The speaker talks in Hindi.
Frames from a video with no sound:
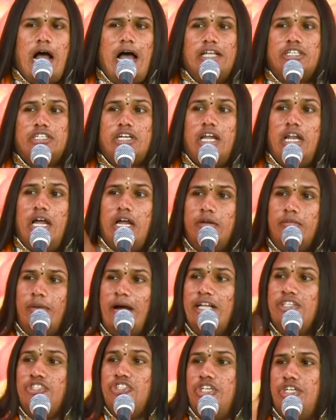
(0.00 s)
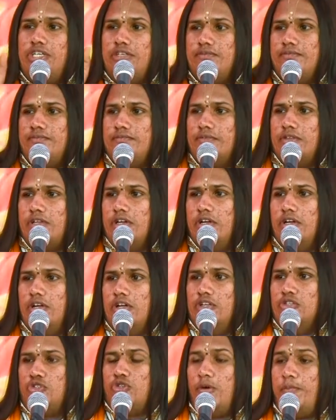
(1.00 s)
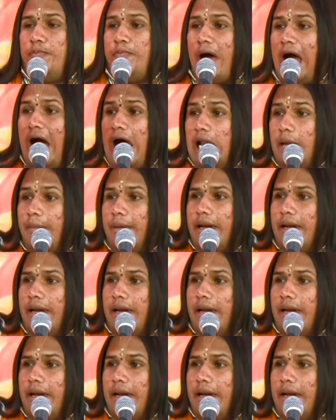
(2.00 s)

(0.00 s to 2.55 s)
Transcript: आजकल हनुमान जी जो बाल